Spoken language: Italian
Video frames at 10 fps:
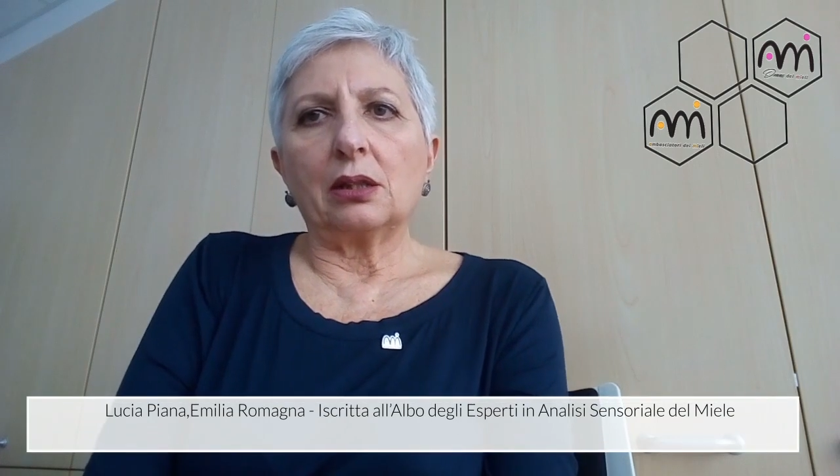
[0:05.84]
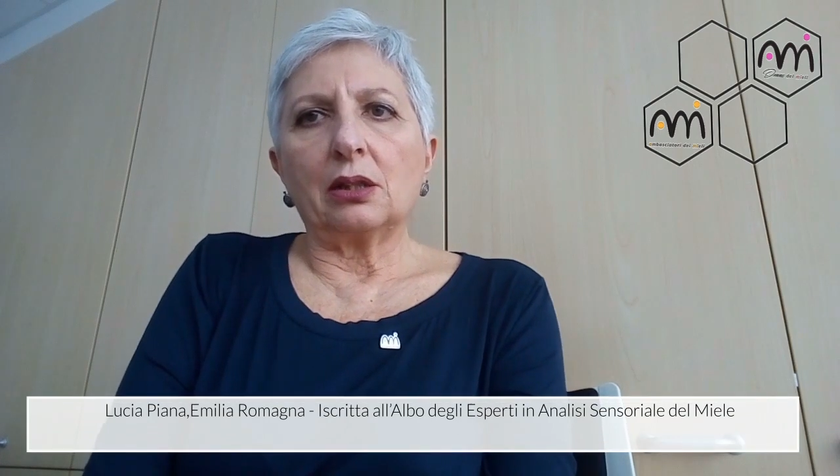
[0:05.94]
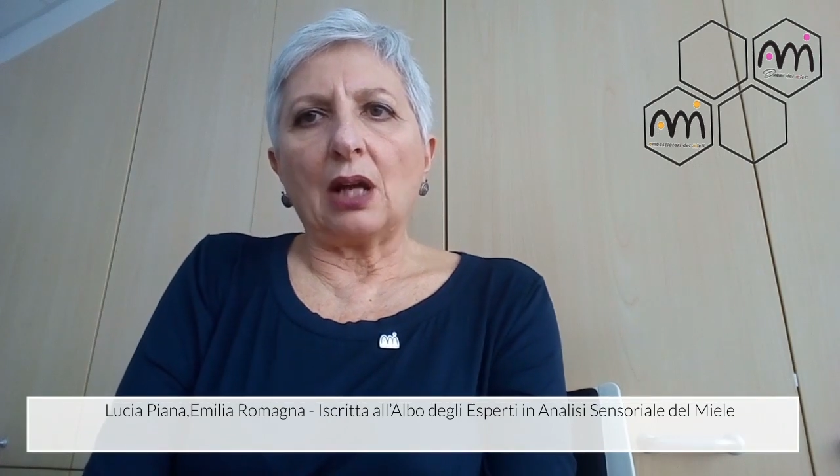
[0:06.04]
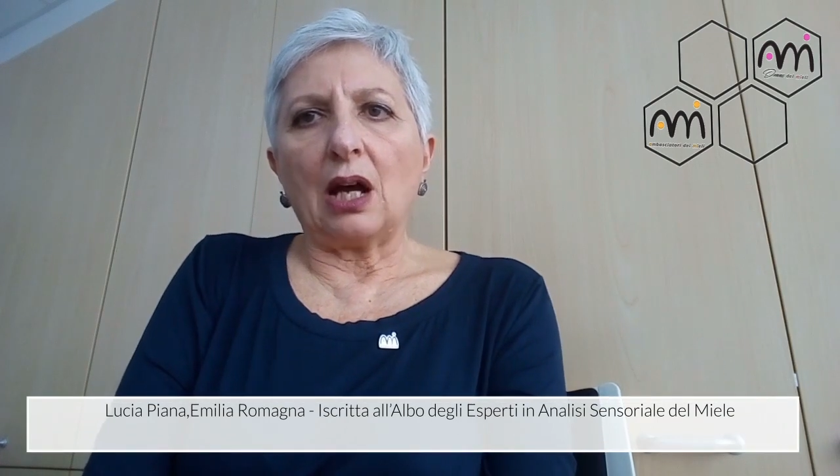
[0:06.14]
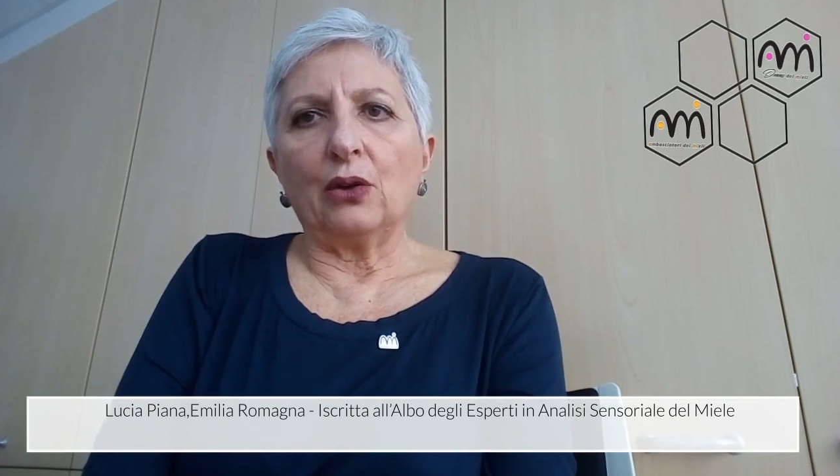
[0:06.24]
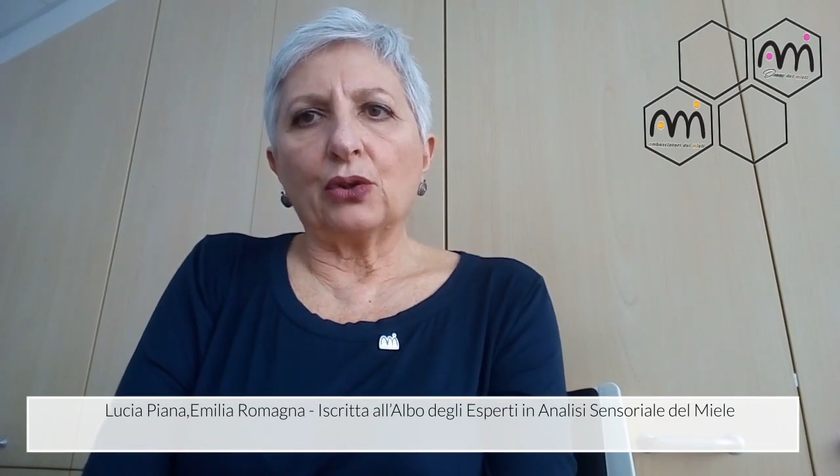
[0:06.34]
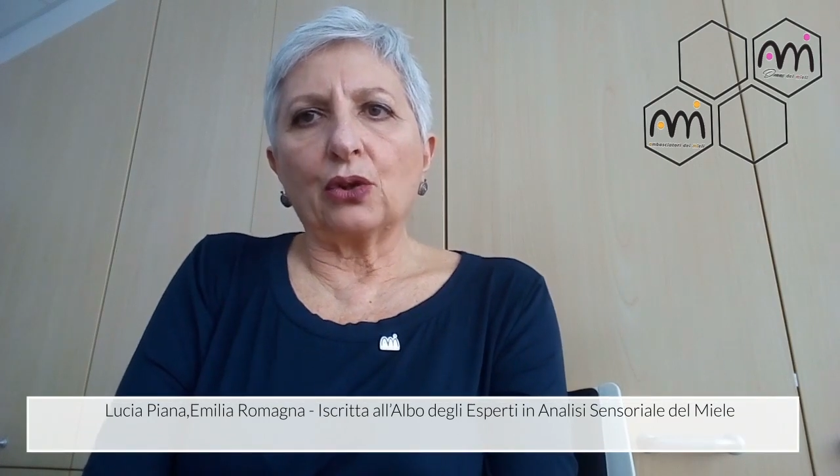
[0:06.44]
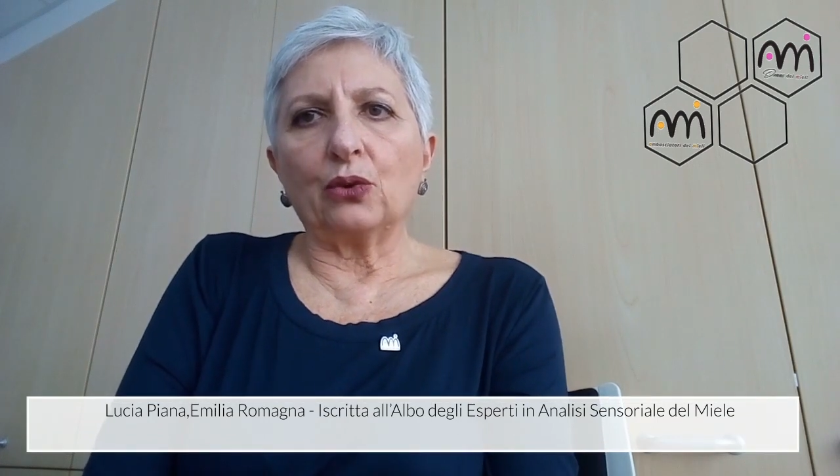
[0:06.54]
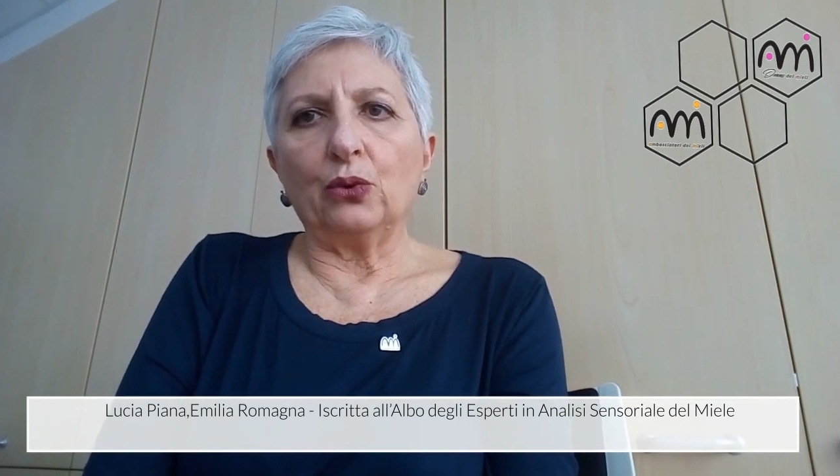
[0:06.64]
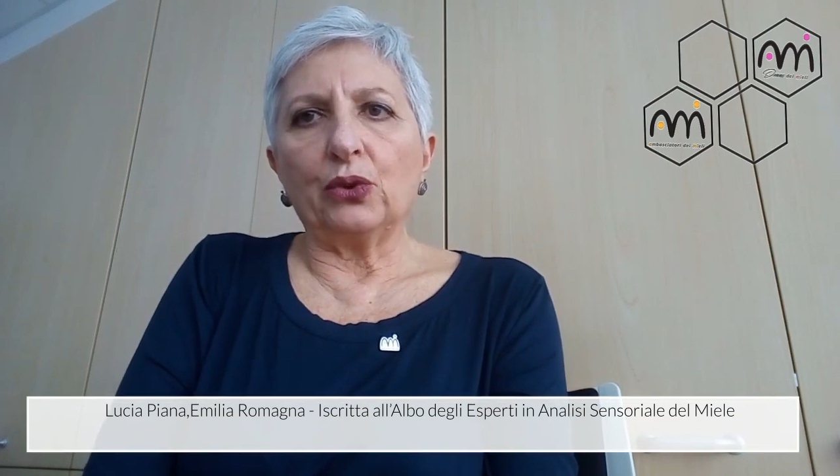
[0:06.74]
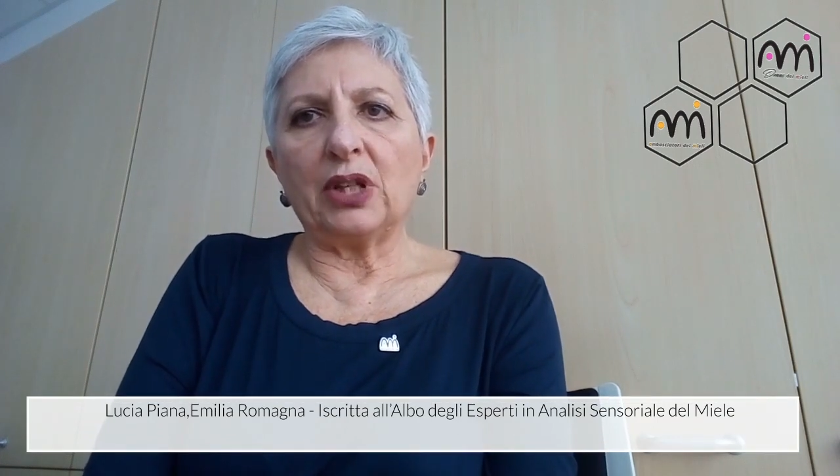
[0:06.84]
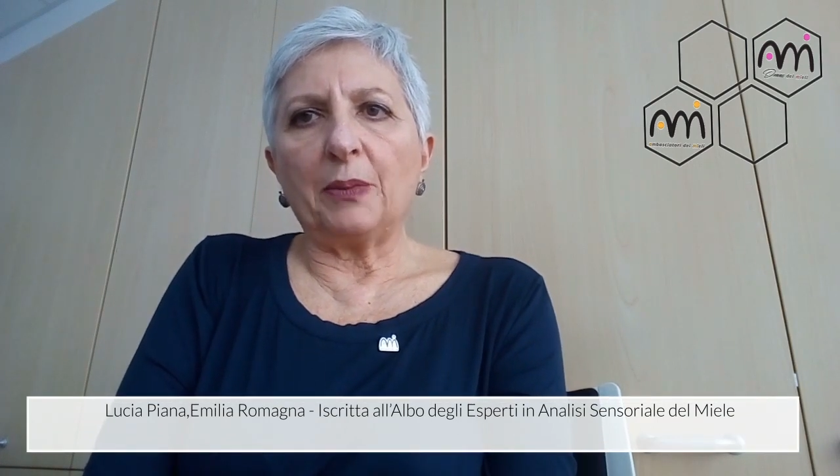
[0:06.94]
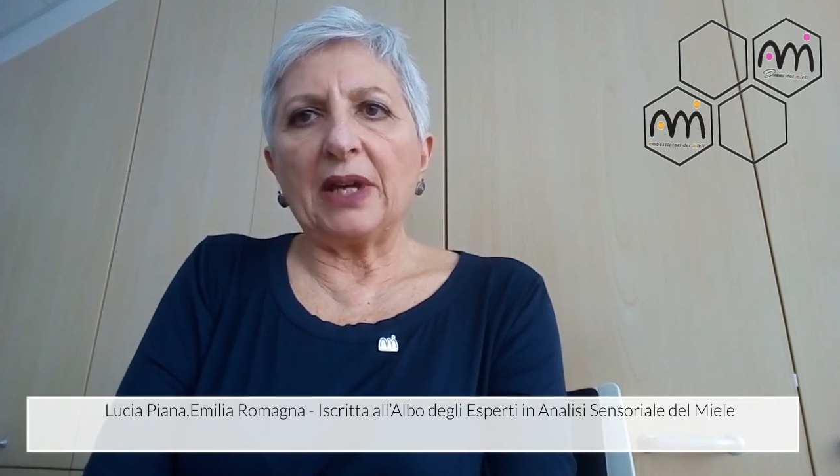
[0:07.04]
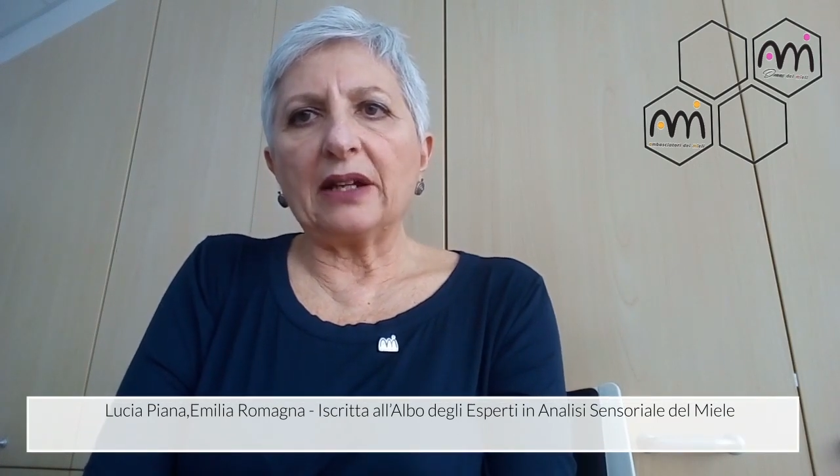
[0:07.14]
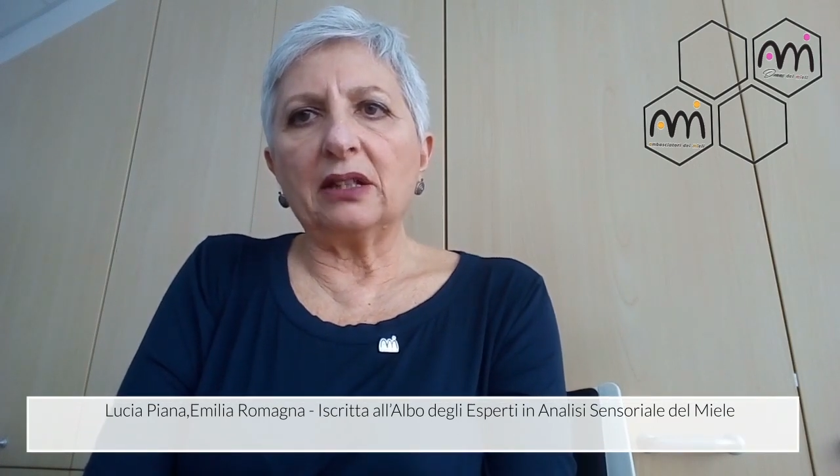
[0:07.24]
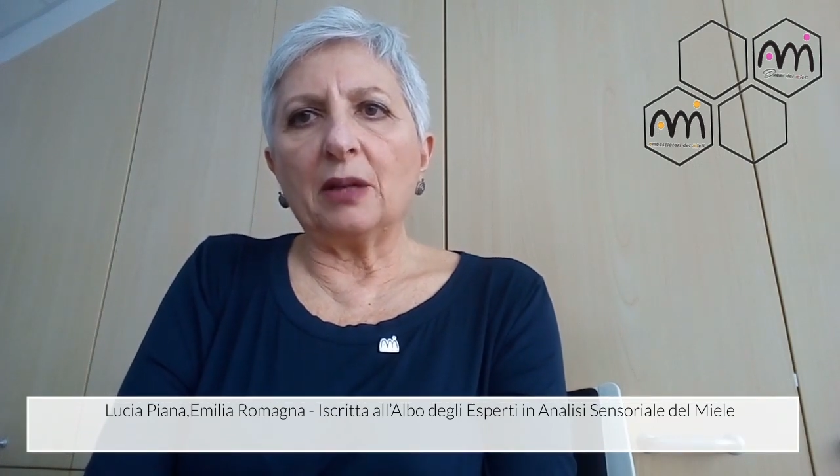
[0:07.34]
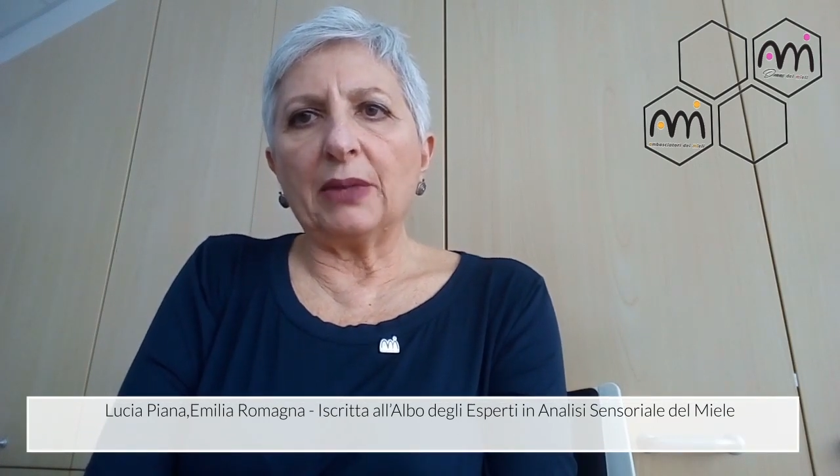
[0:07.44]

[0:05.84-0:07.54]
Ciao, sono Lucia Piana di